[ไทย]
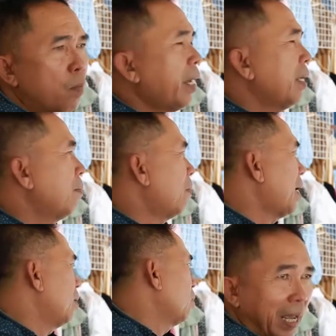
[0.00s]
ไม่
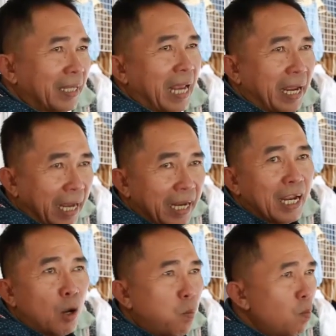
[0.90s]
ไม่แค่จ่ายแค่
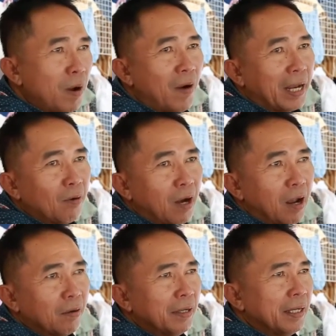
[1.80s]
นี้ก็ไม่ไหวอยู่แล้
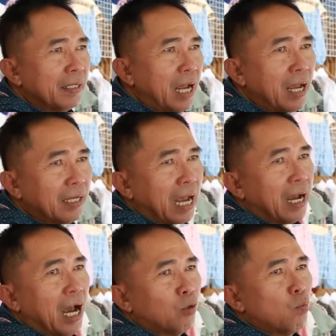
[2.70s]
ว จะให้จ่าย
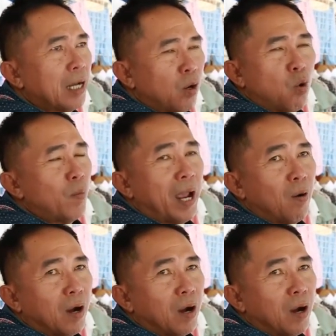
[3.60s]
ค่าสุงอีกคงไม่เอา